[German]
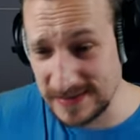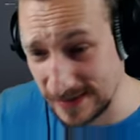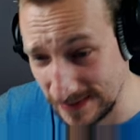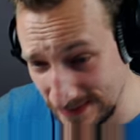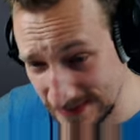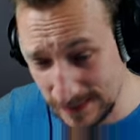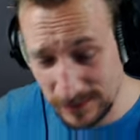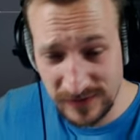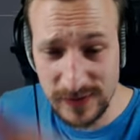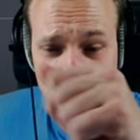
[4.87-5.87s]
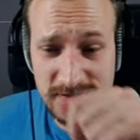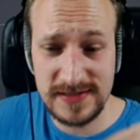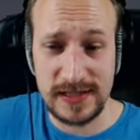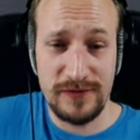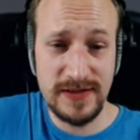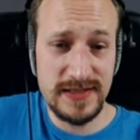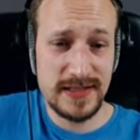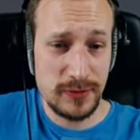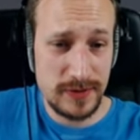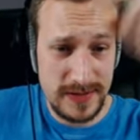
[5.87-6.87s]
an. Es gibt 24 Graffitis
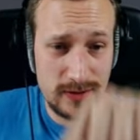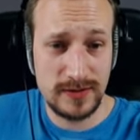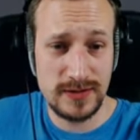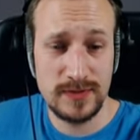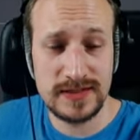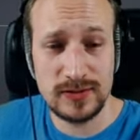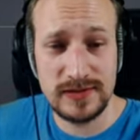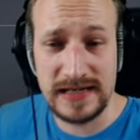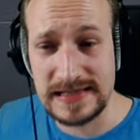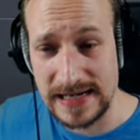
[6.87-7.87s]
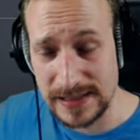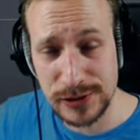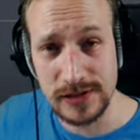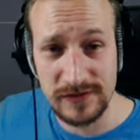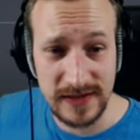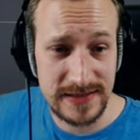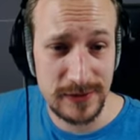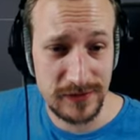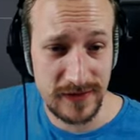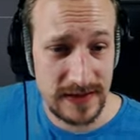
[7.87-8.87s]
und hier könnt ihr sie übrigens auch direkt einstellen, falls ihr
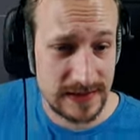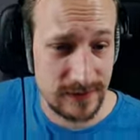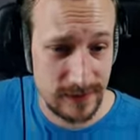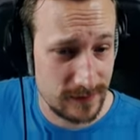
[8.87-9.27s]
euch fragt,